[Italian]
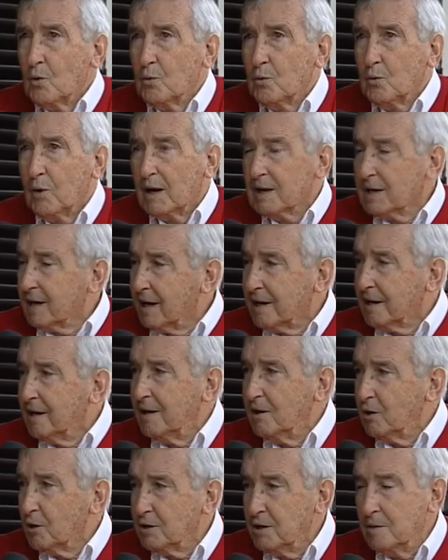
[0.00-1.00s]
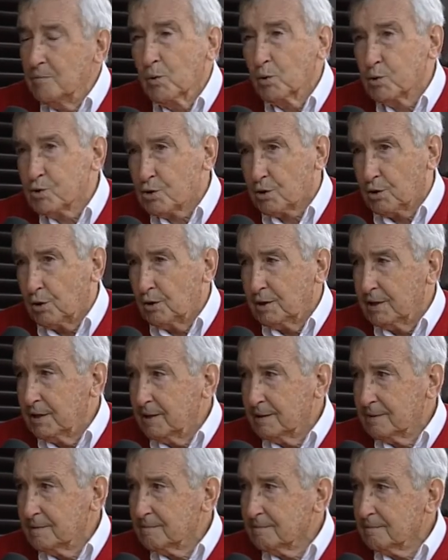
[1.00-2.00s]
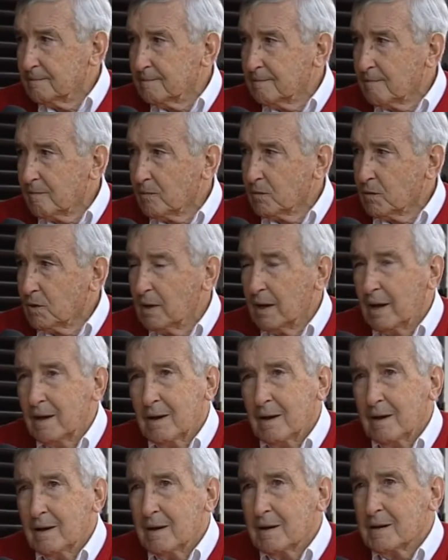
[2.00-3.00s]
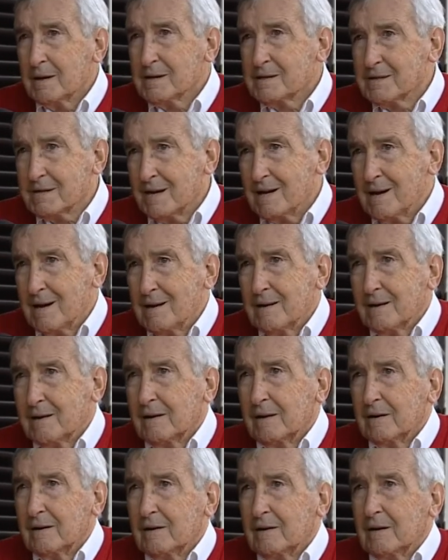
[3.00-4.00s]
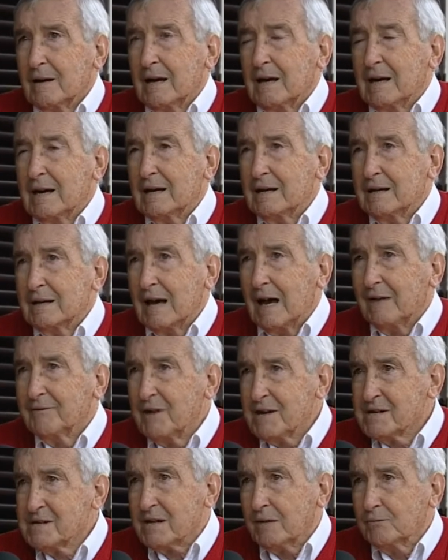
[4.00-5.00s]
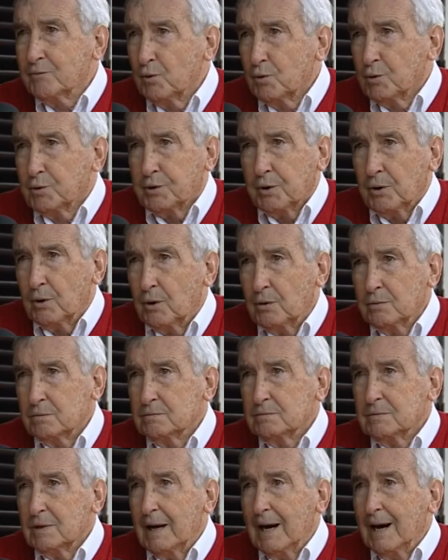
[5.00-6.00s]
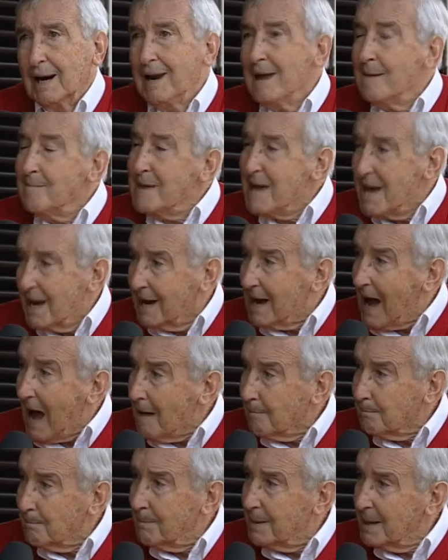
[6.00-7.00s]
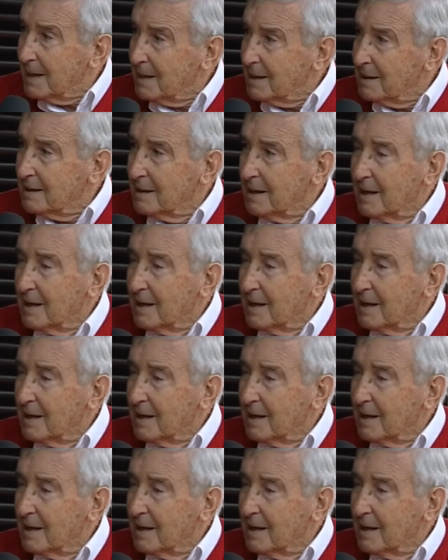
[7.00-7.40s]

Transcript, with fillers: qualche chilo di muscoli. Se avesse avuto le mie gambe,